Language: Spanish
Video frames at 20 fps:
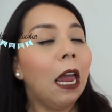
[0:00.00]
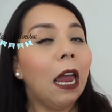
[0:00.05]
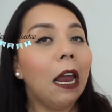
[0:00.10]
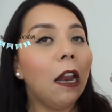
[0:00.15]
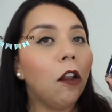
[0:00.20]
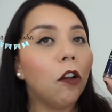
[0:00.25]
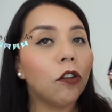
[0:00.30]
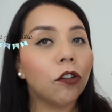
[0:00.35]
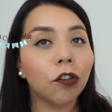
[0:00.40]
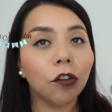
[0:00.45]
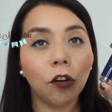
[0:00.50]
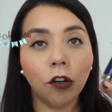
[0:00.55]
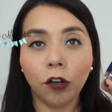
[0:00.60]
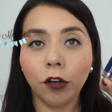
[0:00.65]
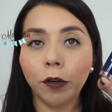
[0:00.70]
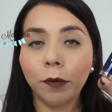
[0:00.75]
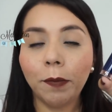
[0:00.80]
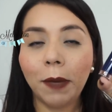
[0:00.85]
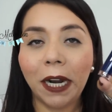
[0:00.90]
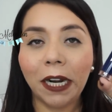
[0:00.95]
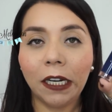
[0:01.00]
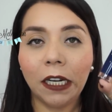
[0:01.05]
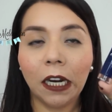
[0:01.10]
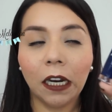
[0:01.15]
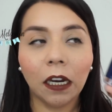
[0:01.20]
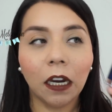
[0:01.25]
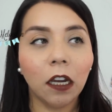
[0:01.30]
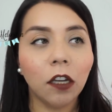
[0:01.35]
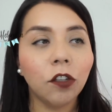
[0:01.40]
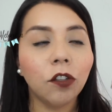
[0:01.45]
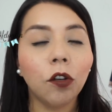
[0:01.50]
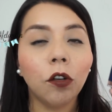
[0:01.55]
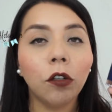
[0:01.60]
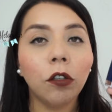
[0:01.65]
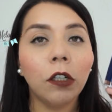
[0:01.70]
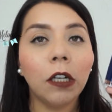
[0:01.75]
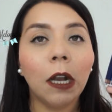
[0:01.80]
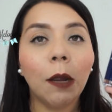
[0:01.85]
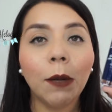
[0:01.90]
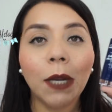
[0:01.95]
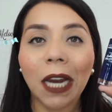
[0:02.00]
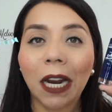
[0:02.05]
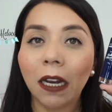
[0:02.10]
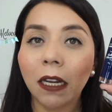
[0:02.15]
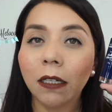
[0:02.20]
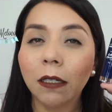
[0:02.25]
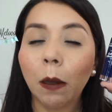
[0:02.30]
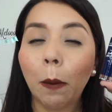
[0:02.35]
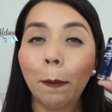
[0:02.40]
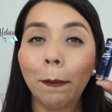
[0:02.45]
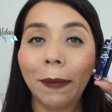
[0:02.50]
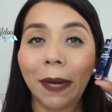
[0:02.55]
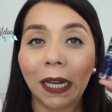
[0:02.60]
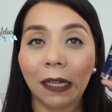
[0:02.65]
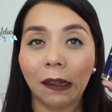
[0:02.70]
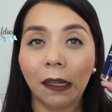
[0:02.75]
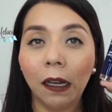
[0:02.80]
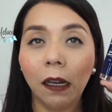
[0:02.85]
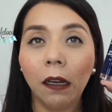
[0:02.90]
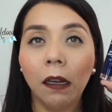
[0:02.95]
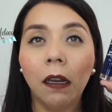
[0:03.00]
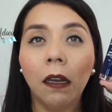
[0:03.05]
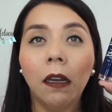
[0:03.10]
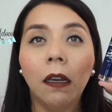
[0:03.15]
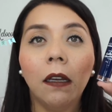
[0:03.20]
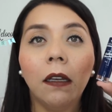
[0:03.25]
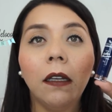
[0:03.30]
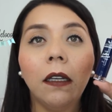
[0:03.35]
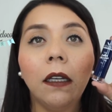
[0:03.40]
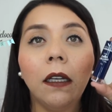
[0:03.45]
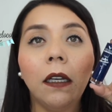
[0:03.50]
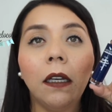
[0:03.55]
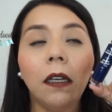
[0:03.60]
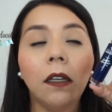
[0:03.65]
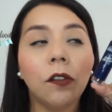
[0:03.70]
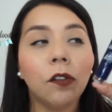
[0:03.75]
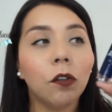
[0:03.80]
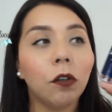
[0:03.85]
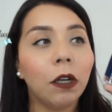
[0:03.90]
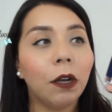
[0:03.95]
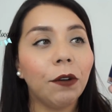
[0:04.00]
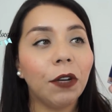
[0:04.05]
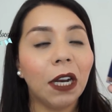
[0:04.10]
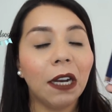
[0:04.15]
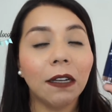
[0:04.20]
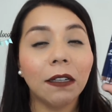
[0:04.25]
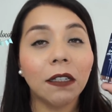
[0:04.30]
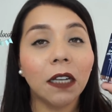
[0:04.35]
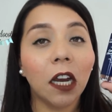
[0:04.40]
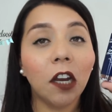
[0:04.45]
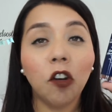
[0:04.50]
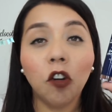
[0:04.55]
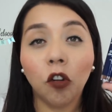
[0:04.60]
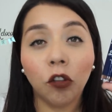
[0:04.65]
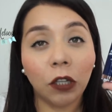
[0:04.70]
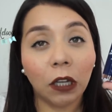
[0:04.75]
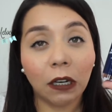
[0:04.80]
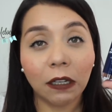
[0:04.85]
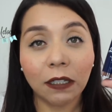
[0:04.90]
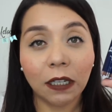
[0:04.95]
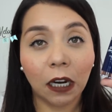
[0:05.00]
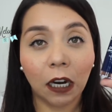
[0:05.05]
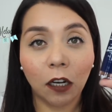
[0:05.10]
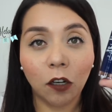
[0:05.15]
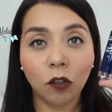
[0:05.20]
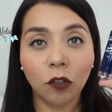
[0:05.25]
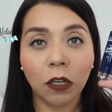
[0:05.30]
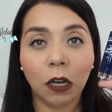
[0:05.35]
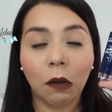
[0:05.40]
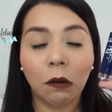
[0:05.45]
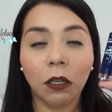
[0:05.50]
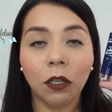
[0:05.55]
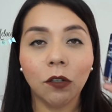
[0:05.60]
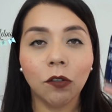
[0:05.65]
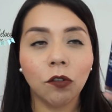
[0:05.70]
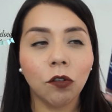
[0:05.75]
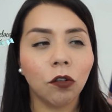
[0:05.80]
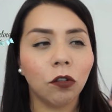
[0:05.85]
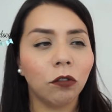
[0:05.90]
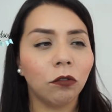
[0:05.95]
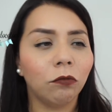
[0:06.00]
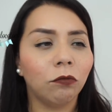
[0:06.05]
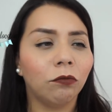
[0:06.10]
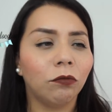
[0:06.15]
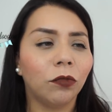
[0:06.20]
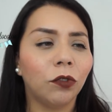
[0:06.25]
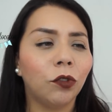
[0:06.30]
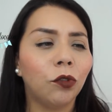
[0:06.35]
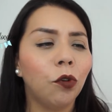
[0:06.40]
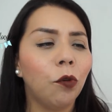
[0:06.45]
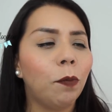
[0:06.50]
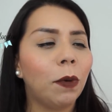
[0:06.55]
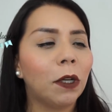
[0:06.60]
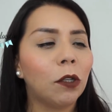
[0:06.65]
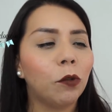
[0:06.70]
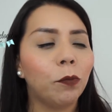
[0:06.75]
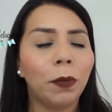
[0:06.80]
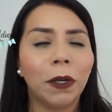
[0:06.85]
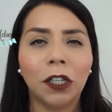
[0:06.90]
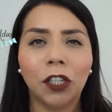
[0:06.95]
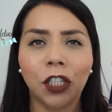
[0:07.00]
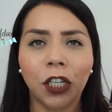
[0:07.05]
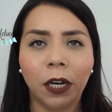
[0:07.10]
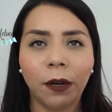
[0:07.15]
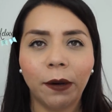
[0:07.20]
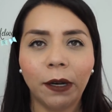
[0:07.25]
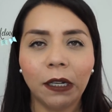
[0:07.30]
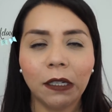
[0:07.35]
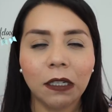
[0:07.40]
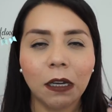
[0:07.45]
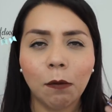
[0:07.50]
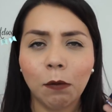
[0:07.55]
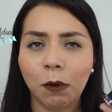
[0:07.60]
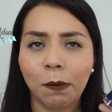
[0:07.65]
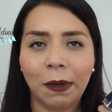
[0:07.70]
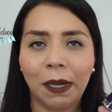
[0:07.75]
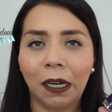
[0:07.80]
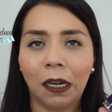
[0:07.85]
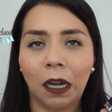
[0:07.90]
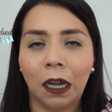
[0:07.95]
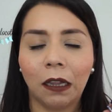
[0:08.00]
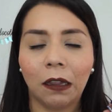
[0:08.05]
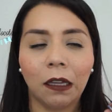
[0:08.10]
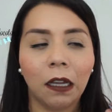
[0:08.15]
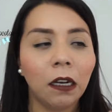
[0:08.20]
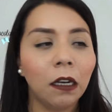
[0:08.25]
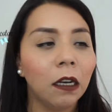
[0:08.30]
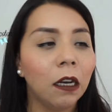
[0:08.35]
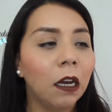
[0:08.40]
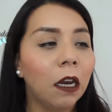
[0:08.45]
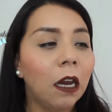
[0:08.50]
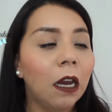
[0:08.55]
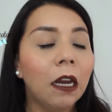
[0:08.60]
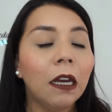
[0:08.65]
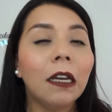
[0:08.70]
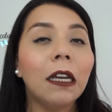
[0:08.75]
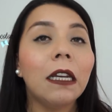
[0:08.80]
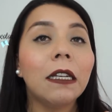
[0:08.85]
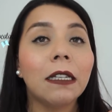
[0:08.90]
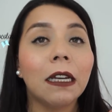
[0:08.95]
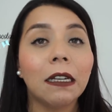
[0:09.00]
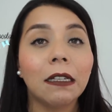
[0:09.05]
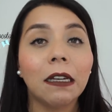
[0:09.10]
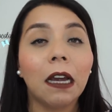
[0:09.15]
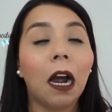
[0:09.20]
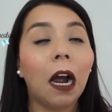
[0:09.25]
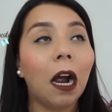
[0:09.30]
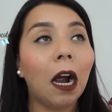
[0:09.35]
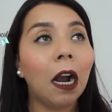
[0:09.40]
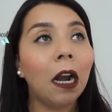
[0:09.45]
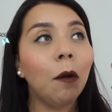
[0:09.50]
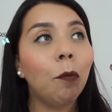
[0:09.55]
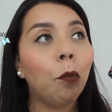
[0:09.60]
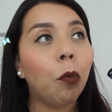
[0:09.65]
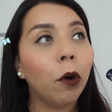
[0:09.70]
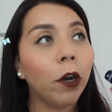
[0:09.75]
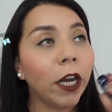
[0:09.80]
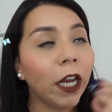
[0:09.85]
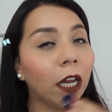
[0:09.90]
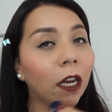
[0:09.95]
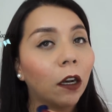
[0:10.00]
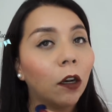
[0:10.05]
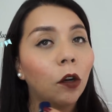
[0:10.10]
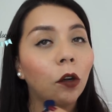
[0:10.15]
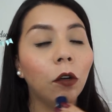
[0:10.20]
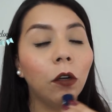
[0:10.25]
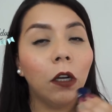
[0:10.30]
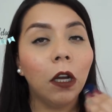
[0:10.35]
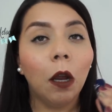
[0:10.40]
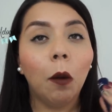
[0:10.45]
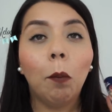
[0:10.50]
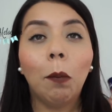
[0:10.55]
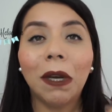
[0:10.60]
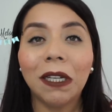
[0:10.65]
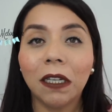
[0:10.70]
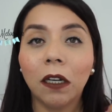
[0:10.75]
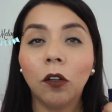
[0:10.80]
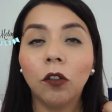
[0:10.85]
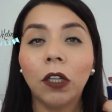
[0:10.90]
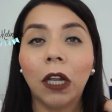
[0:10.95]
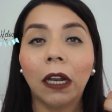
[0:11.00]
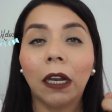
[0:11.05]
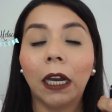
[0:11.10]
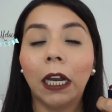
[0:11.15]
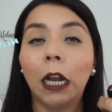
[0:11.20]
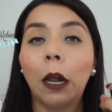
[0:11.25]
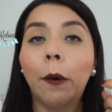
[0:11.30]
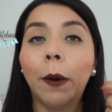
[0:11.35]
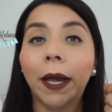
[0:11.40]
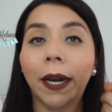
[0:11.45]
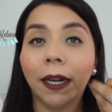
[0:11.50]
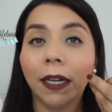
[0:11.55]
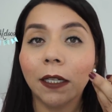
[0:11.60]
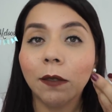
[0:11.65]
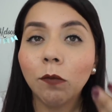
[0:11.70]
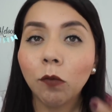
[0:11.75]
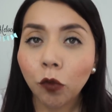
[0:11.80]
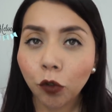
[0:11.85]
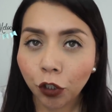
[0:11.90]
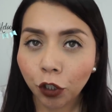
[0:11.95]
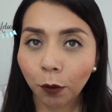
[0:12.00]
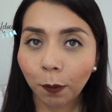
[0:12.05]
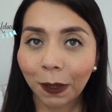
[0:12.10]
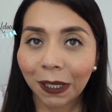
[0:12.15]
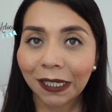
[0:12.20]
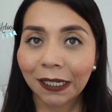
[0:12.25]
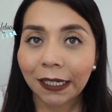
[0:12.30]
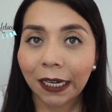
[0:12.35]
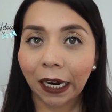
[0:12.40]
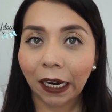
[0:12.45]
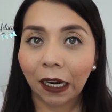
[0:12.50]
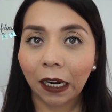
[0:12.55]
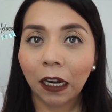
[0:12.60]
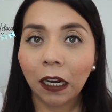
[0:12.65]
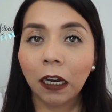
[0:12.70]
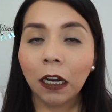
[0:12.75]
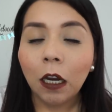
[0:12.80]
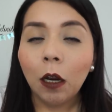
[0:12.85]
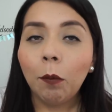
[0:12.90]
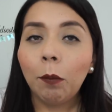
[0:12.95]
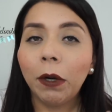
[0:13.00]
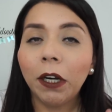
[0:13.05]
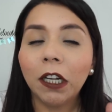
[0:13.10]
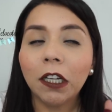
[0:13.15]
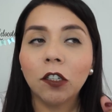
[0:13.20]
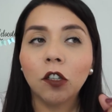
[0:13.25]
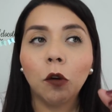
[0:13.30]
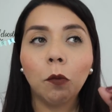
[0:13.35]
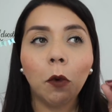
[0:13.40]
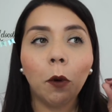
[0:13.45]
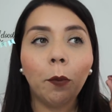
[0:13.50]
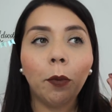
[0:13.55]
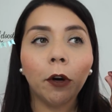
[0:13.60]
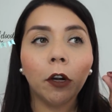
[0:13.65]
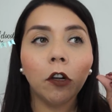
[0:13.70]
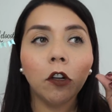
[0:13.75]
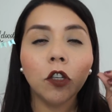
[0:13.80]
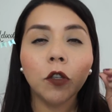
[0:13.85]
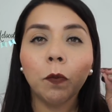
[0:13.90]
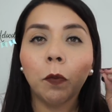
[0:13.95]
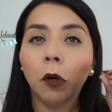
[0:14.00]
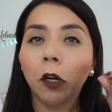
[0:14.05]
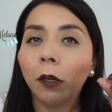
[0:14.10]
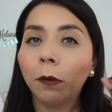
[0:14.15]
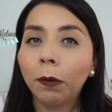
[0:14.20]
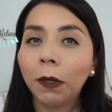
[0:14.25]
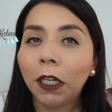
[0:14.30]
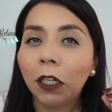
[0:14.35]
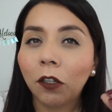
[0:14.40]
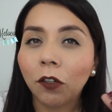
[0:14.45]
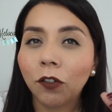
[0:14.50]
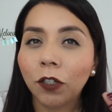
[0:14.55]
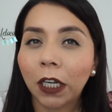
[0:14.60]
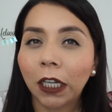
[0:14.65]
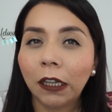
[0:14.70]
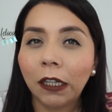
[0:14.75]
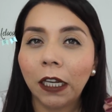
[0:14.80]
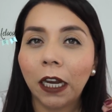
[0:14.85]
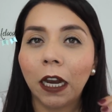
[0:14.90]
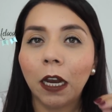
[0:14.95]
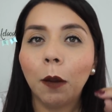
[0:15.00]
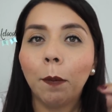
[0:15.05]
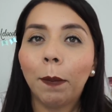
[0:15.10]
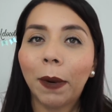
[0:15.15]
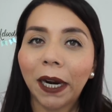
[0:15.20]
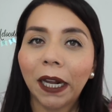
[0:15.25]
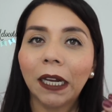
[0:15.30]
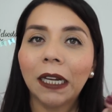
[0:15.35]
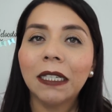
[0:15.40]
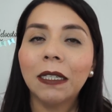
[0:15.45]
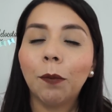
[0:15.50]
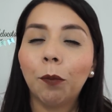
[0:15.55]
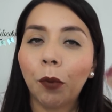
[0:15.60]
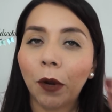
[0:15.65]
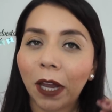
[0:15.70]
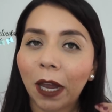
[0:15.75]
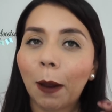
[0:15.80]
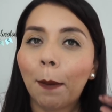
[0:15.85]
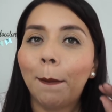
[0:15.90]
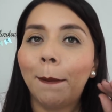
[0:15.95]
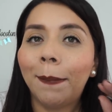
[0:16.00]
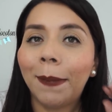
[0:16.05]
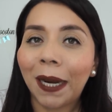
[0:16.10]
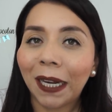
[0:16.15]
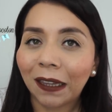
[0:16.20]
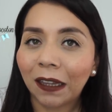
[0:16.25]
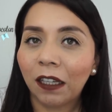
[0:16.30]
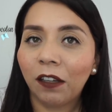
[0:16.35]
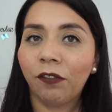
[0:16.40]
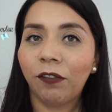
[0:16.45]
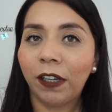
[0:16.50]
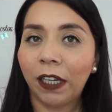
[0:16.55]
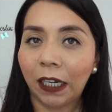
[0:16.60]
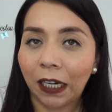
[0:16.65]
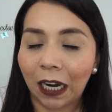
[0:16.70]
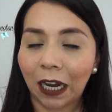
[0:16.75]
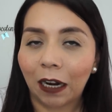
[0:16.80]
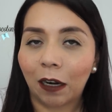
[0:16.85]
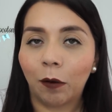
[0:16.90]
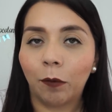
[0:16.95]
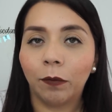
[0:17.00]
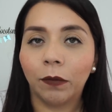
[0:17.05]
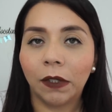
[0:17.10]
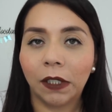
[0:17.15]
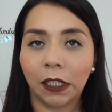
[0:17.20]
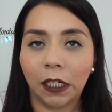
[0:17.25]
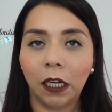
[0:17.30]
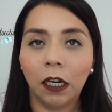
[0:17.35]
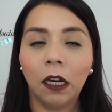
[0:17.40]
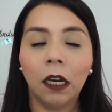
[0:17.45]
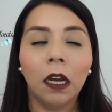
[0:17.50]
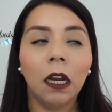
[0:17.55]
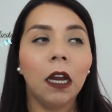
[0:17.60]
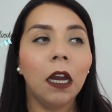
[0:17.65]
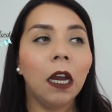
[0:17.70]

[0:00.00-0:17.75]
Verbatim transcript: Los Color Maniac son labiales mate y son labiales que no te resecan los labios, son súper súper chéveres, a mí me encantan. Quizás al ponerlo vas a notar que la barra es mucho más seca, pero es como por los polvitos que tiene para que se pueda matificar. ¿sí?